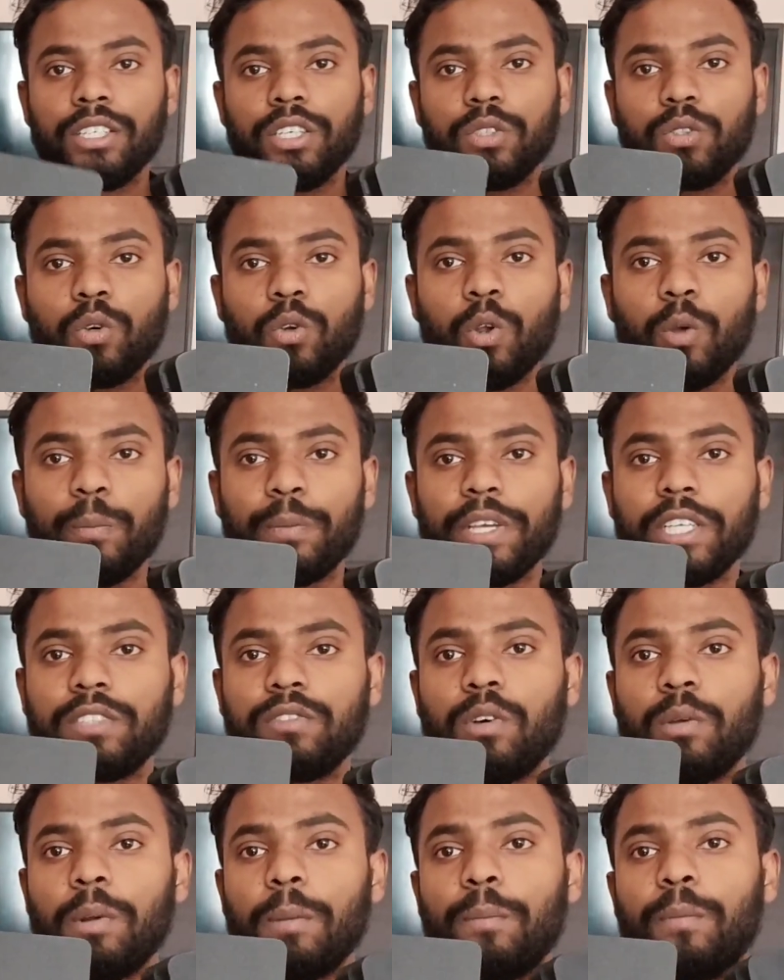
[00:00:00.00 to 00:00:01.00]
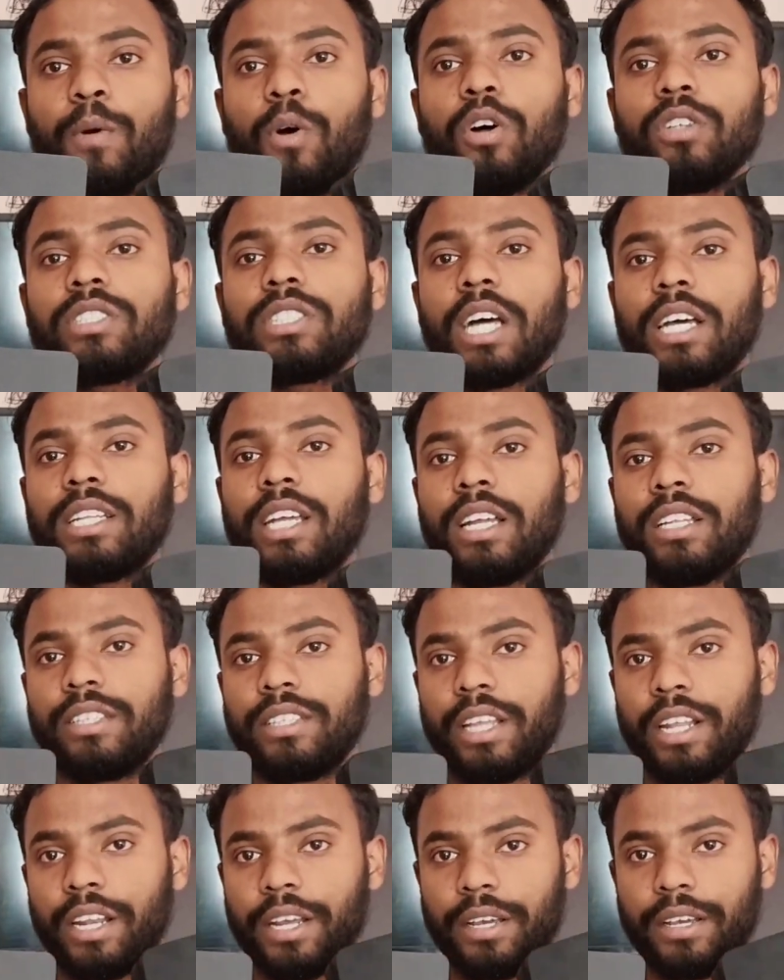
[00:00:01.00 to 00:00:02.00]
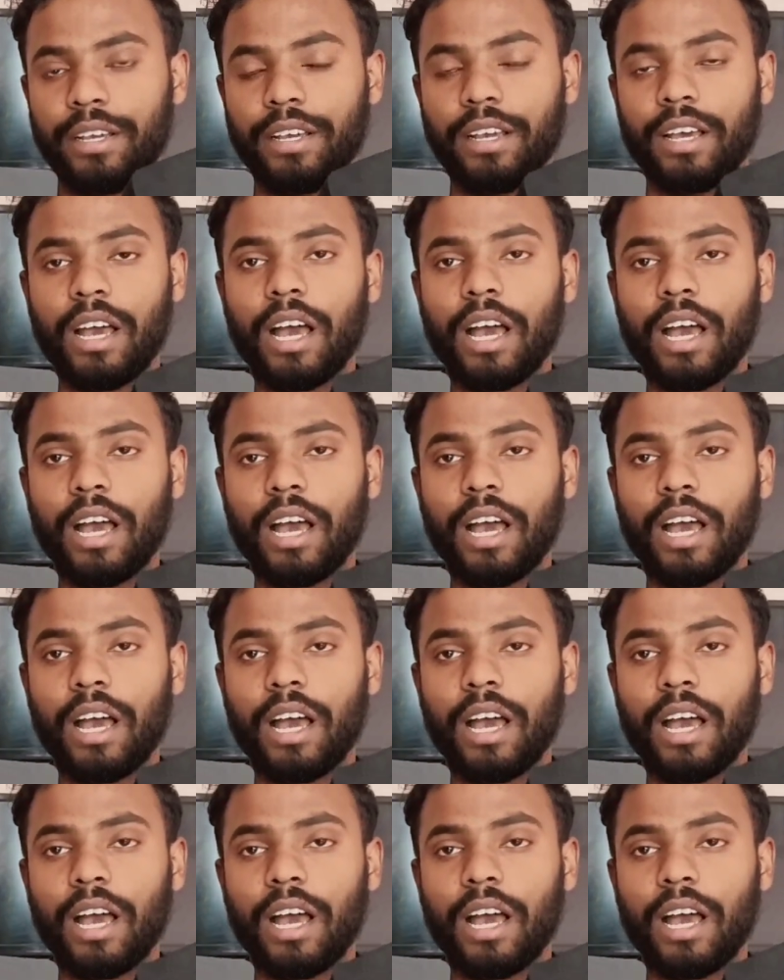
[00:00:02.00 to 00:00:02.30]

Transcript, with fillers: ये दोनों पी एस फोर में बहुत ज़्यादा अंतर है